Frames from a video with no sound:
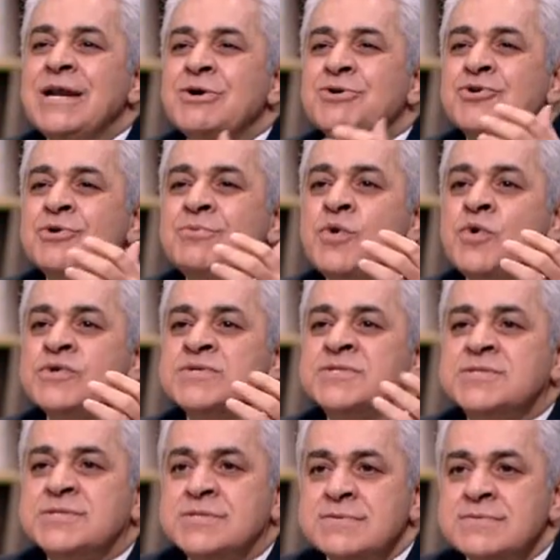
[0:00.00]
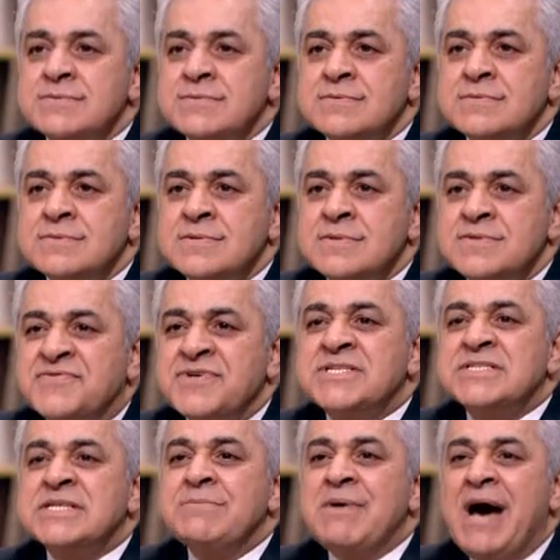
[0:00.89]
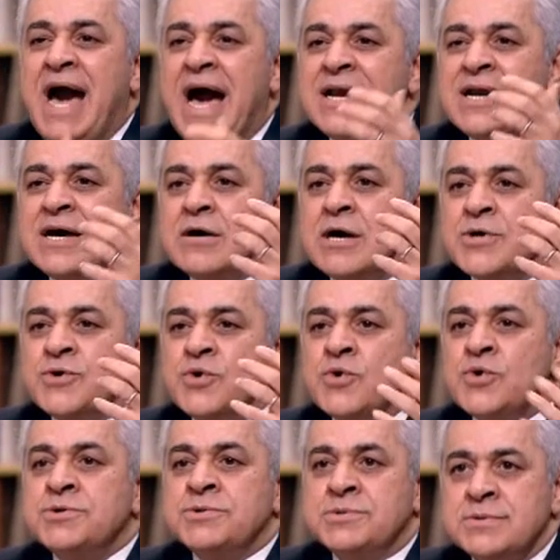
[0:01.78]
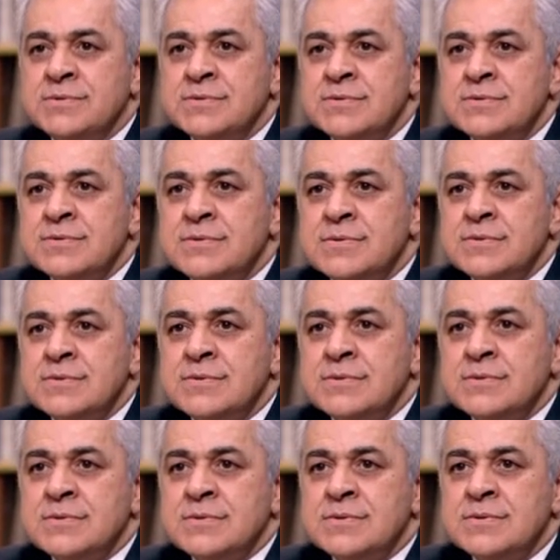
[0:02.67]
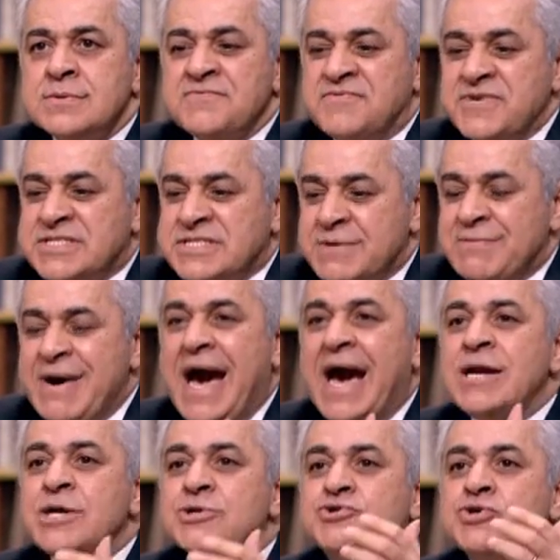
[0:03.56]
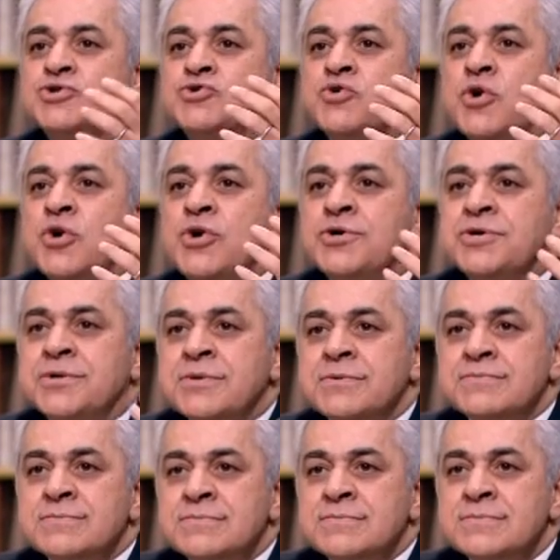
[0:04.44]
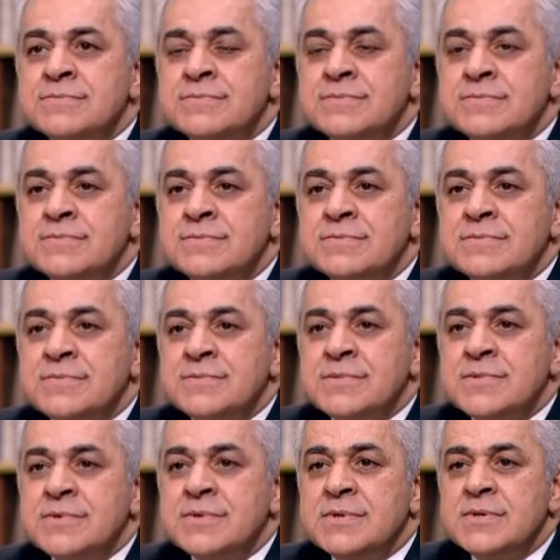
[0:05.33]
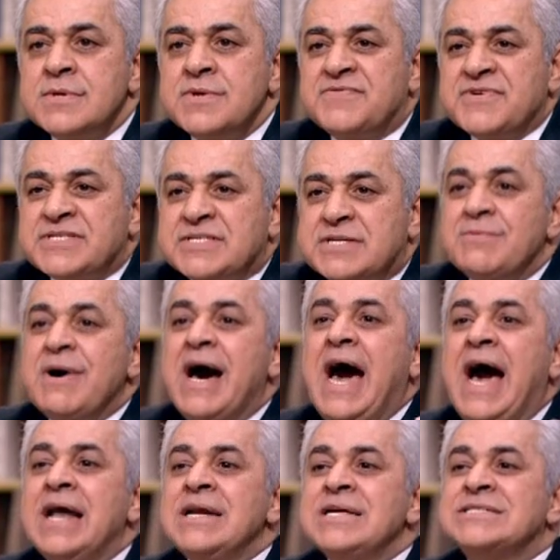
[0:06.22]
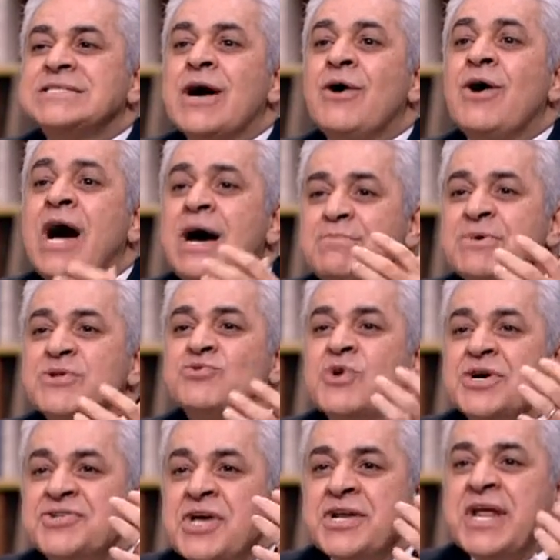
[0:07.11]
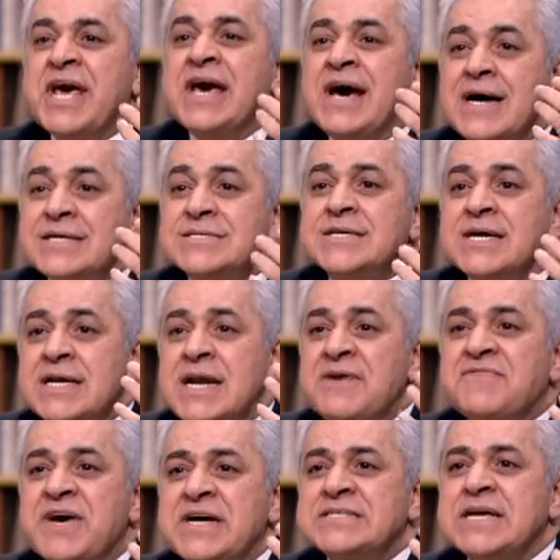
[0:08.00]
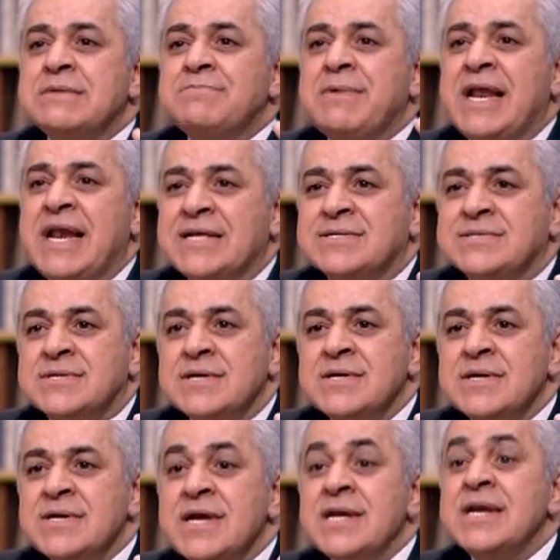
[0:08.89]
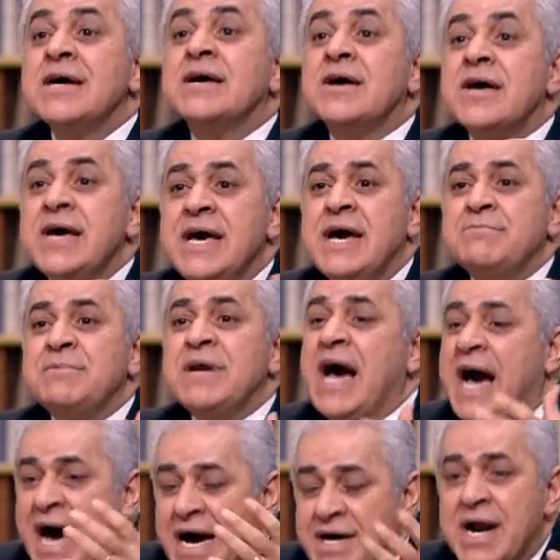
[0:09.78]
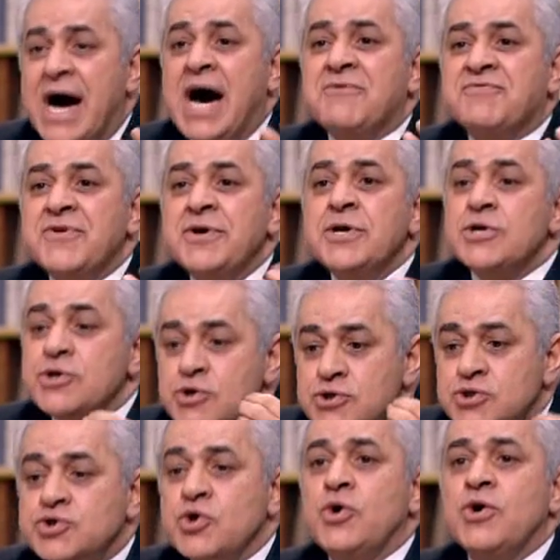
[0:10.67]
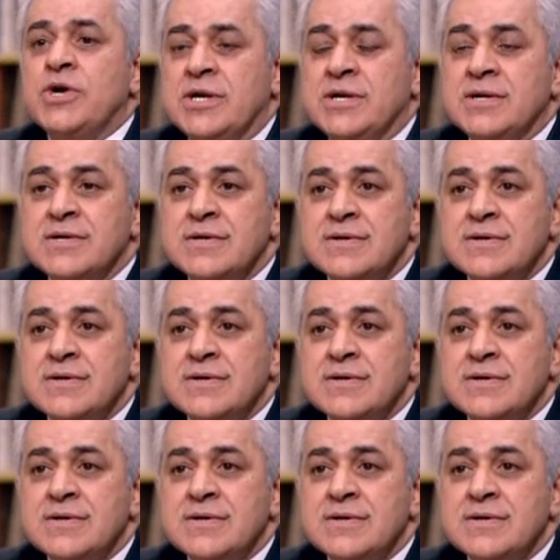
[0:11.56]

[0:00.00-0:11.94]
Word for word: للرموز في استباحه للقانون في استباحه للدستور في استباحه لثوابت وطنيه اصيله في هذا البلد لقيم لاعراف لاصول